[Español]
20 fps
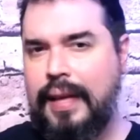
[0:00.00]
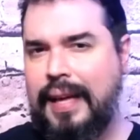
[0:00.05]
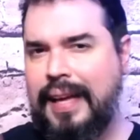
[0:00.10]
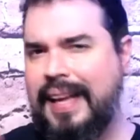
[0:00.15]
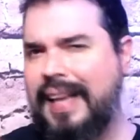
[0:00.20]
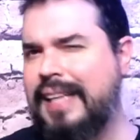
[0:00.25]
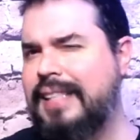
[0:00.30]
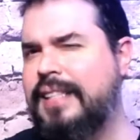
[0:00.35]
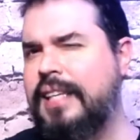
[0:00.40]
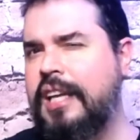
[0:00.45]
¿Qué
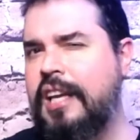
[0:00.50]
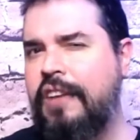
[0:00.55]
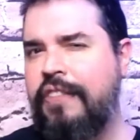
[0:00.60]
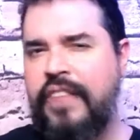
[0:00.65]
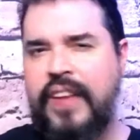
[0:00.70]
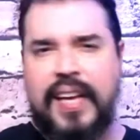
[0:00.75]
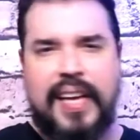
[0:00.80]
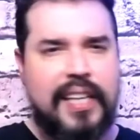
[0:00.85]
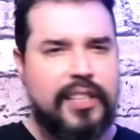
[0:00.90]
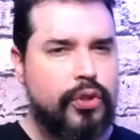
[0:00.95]

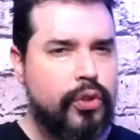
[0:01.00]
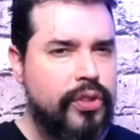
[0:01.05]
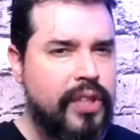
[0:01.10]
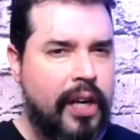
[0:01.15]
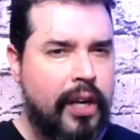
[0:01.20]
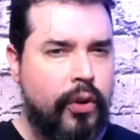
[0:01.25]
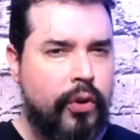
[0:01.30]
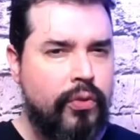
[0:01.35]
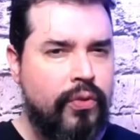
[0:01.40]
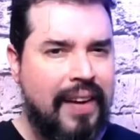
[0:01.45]
significa soñar
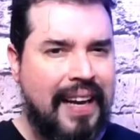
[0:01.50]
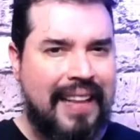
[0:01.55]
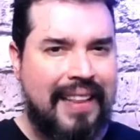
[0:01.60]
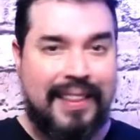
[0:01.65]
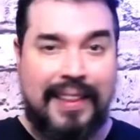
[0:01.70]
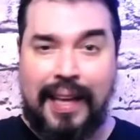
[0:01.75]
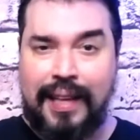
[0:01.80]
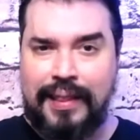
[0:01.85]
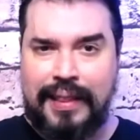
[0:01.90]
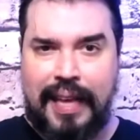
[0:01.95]
con un
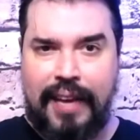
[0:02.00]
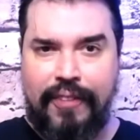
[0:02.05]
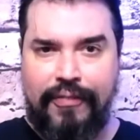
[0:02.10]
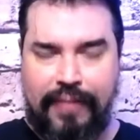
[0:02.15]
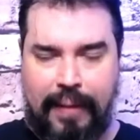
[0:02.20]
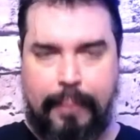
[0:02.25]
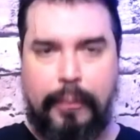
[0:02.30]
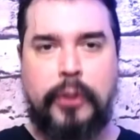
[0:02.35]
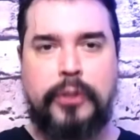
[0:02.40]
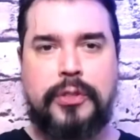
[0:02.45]
cantante
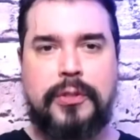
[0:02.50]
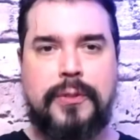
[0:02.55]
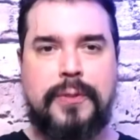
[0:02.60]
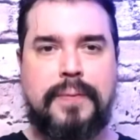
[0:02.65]
famoso?